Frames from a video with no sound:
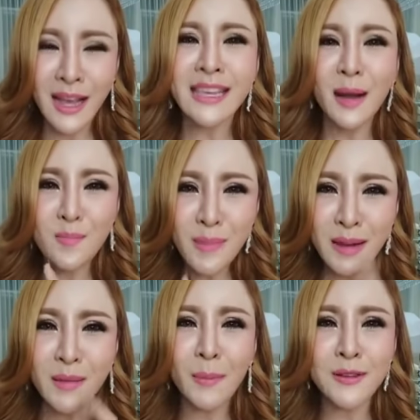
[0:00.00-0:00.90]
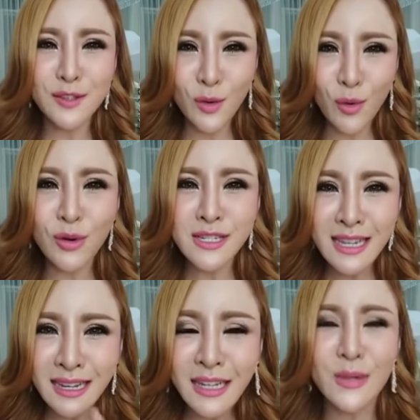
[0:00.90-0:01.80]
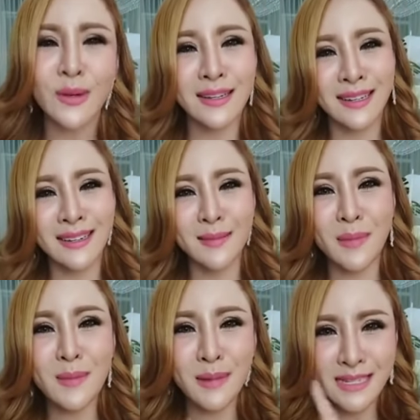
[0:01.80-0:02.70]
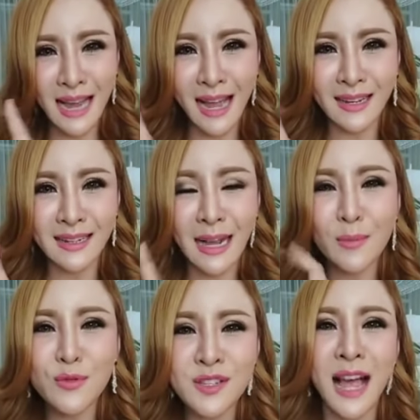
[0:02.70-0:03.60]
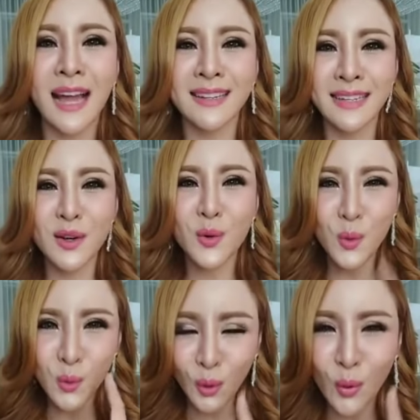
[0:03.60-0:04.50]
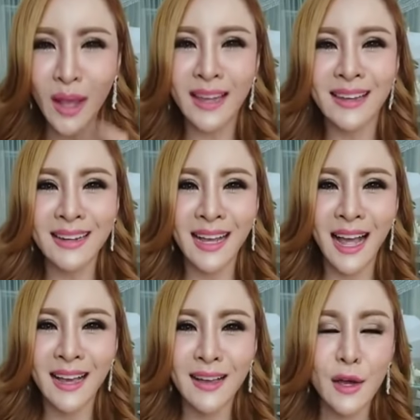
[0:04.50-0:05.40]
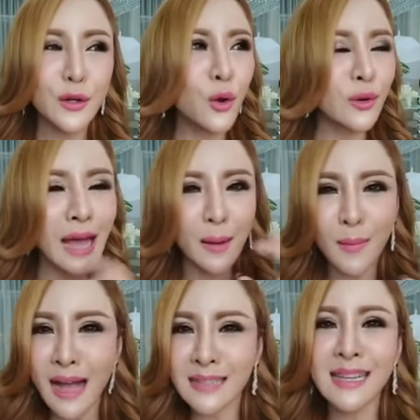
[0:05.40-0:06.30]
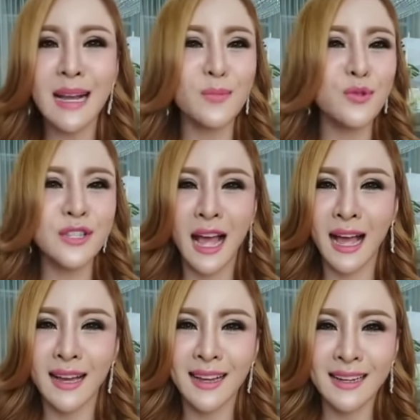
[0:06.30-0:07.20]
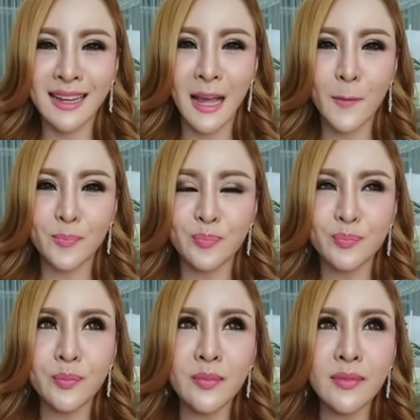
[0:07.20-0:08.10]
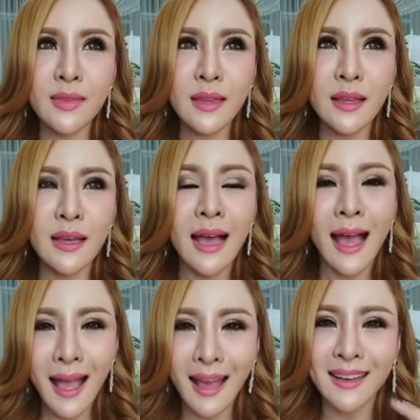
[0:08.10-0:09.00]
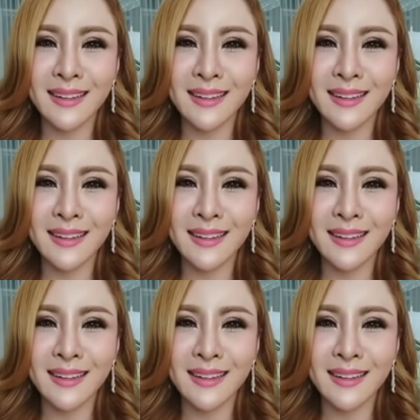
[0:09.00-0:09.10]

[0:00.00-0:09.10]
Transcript: ยังบินมา personal coaching กันอยู่เลย บินมาจากกัมพูชาเลย ครูรวยนะคะ โด่งดังมากที่กัมพูชา นะคะอ่ะ